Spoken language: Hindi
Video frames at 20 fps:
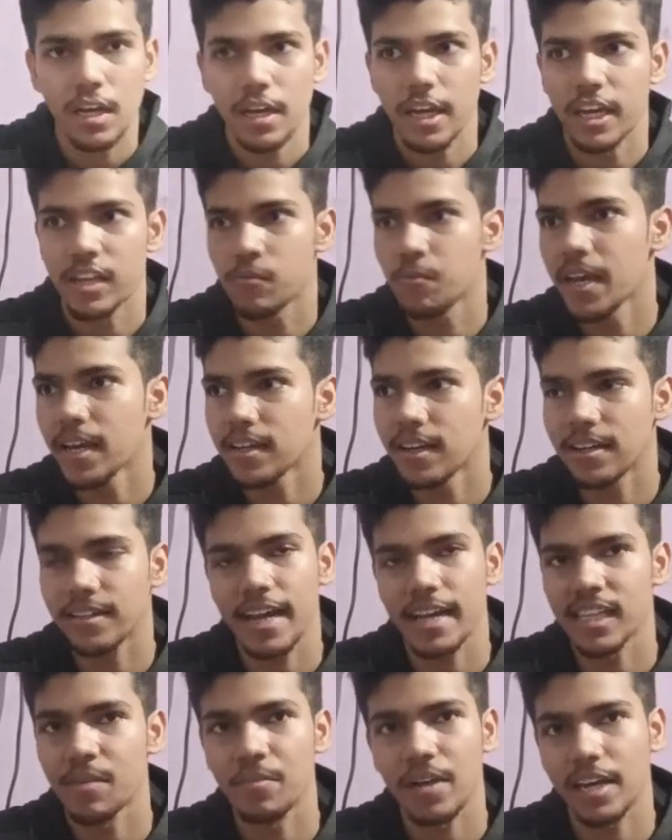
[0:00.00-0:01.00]
बी क्लर्क का
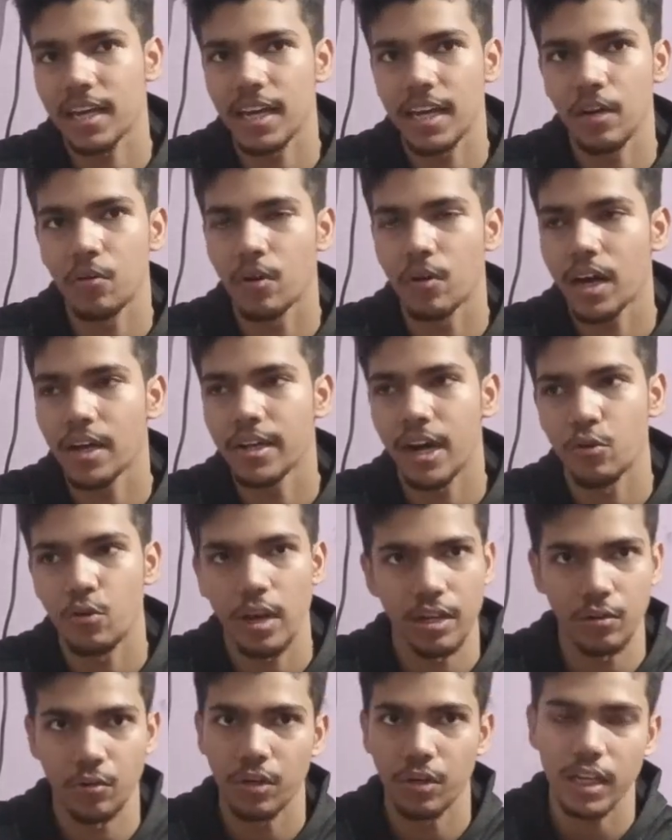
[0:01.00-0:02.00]
एग्जाम जाके होगा
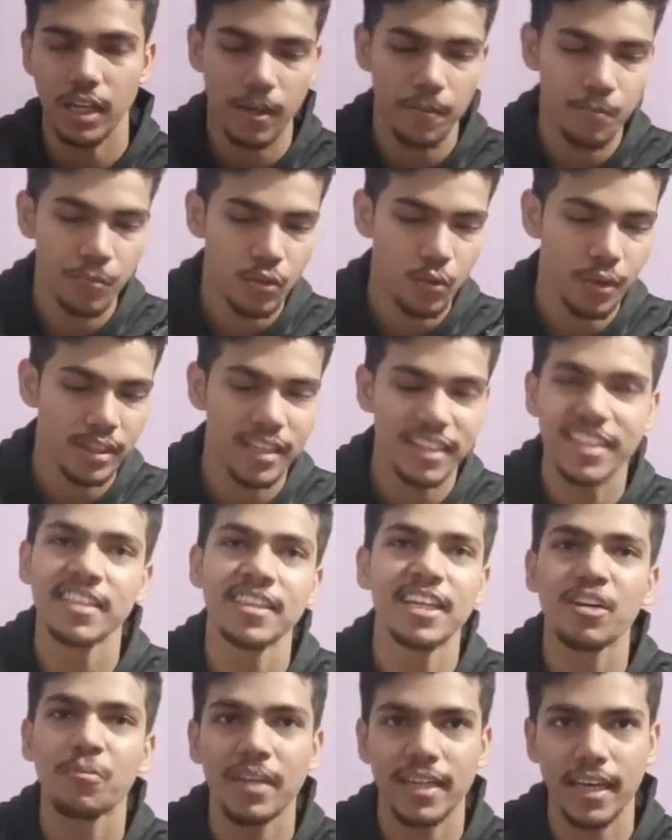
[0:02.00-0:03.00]
जनवरी को ठीक है तो इतने दिन
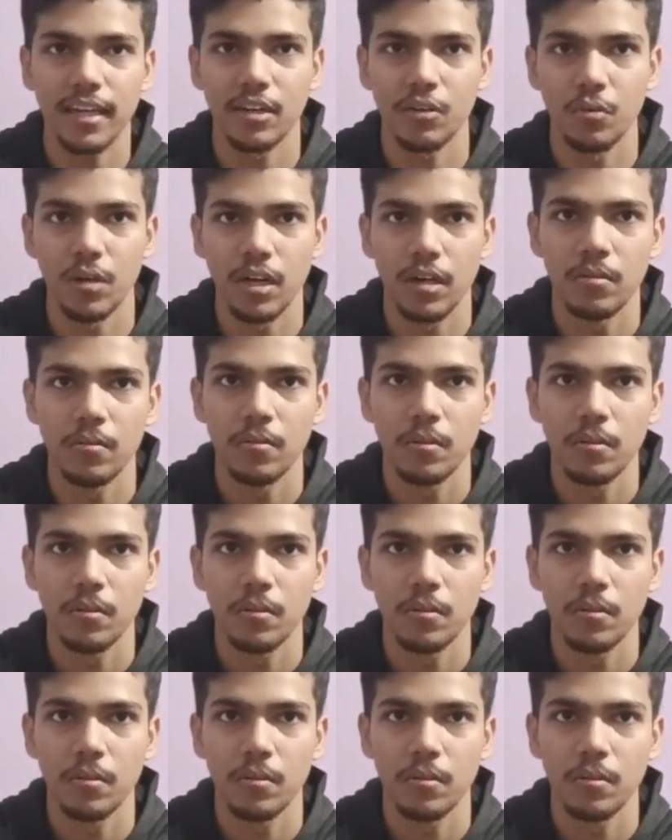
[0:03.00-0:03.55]
तक मैं क्या करूँगा